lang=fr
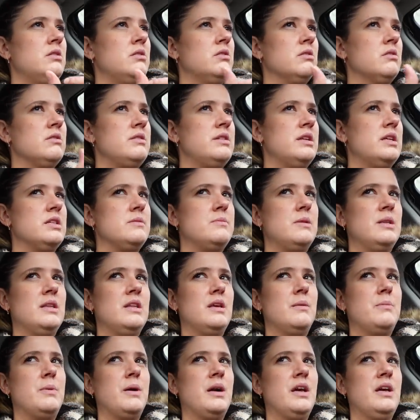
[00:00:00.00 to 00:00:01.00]
Non, c'est la semaine
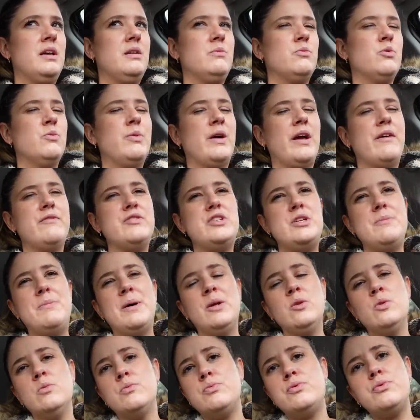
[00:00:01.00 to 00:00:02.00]
d'après. Bon bref, j'ai
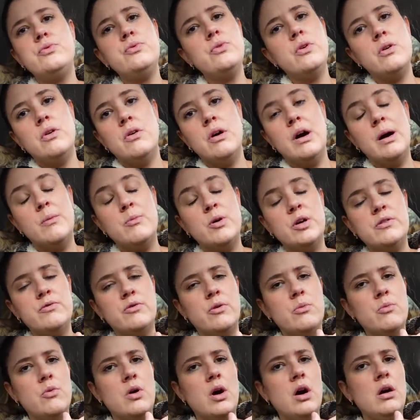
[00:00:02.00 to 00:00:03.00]
pas non plus euh, un mois
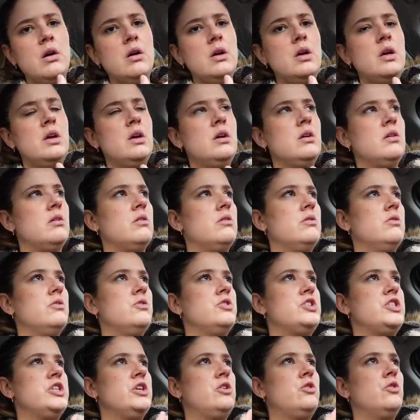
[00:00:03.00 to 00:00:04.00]
devant moi.
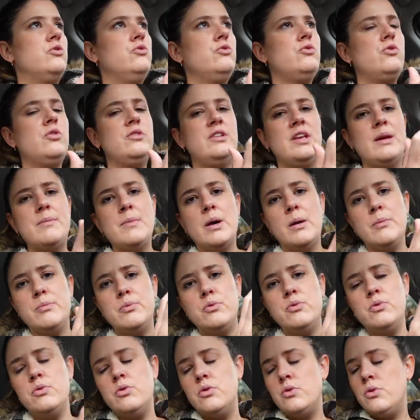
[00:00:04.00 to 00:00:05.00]
Euh, j'ai connu le thème un
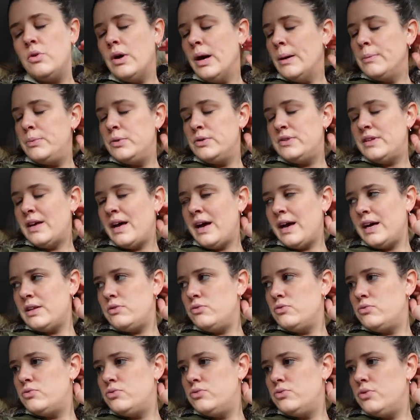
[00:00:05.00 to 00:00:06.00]
peu, un peu tard et
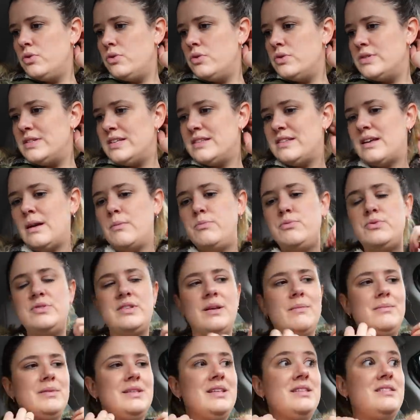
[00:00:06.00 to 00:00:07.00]
du coup ça sera plus
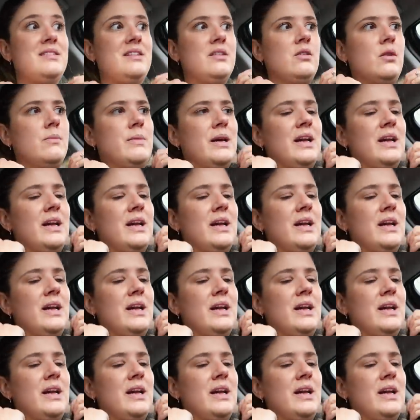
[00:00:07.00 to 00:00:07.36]
simple d'essayer dans le